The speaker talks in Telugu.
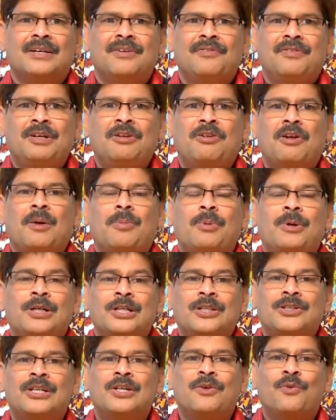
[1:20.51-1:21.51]
వీటి లోపల
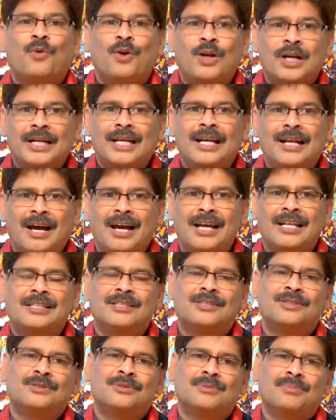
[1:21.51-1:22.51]
ఉండేటువంటి ఓలటైల్ ఆయిల్స్
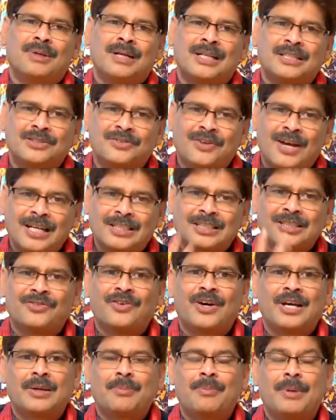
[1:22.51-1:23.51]
మన శ్వాస
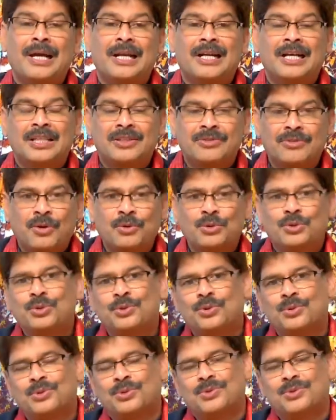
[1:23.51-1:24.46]
ద్వారా బహిర్గతం అవుతూ